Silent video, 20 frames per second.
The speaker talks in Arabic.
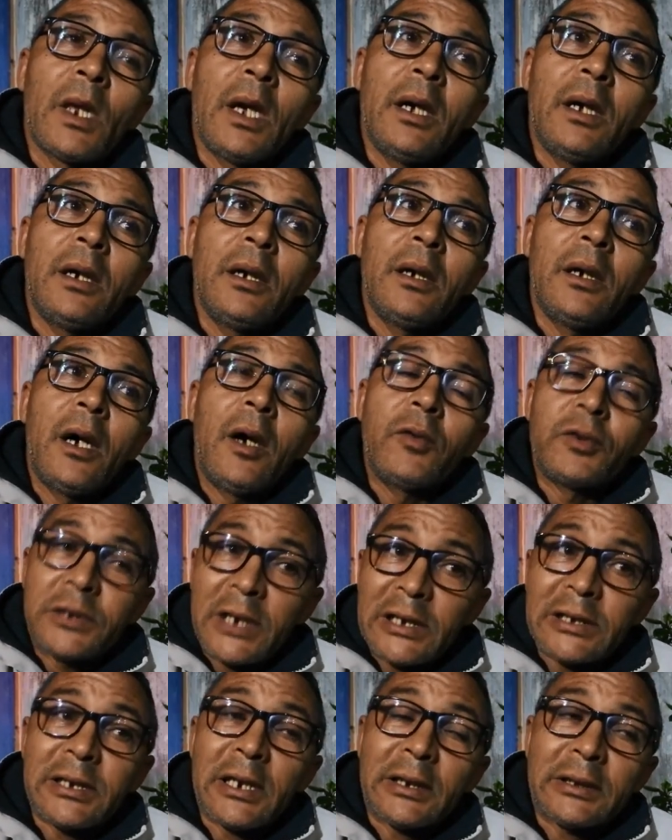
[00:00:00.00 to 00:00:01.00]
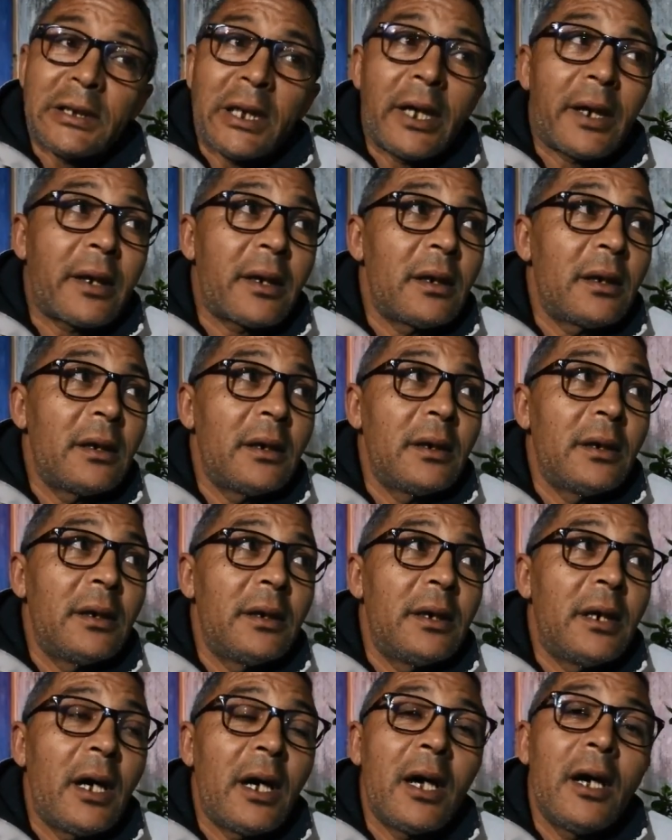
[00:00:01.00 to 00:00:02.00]
آه، او تحت تحضير
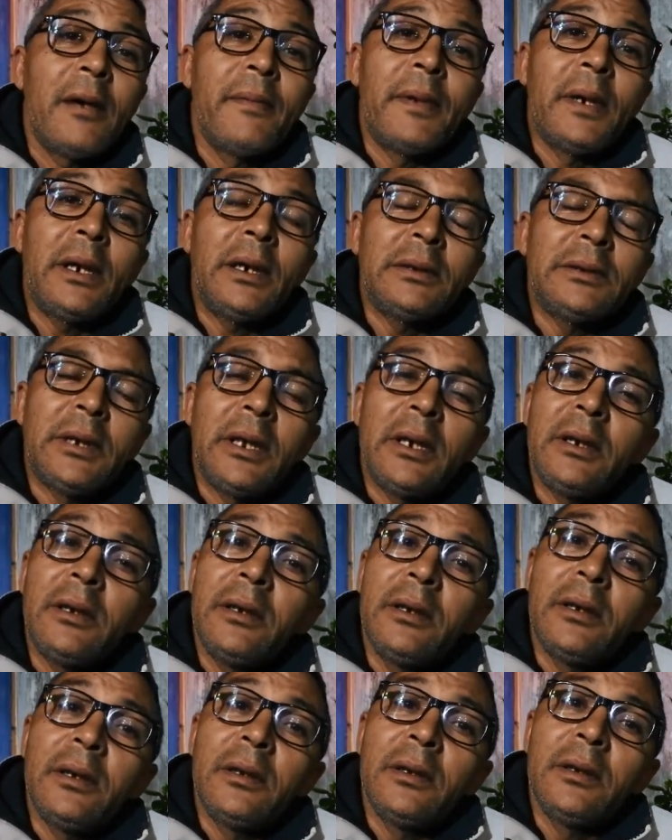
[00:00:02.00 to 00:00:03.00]
النقابه ديال